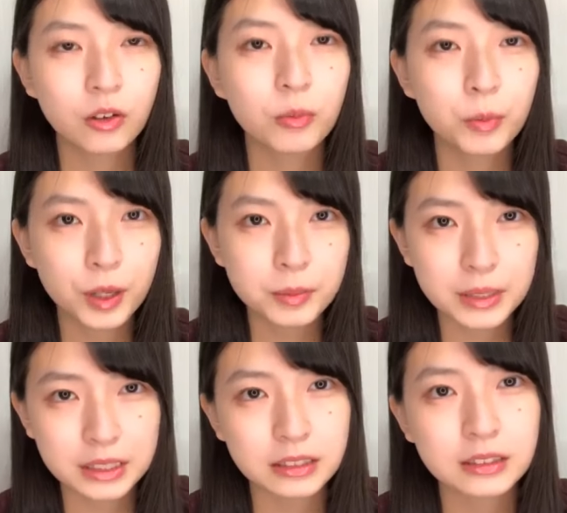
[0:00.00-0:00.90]
思い
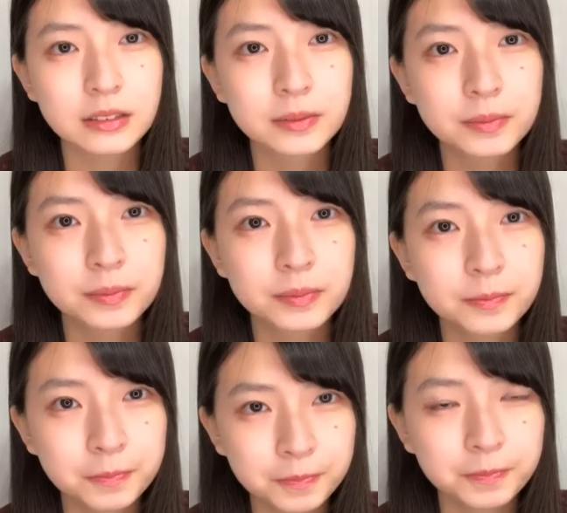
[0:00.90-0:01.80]
ます。
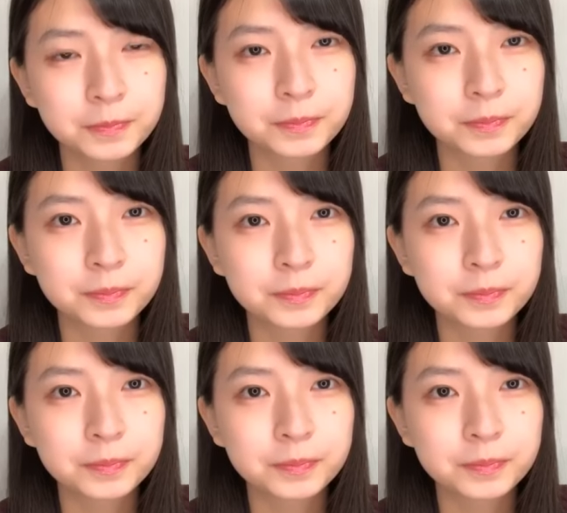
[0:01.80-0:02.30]
うん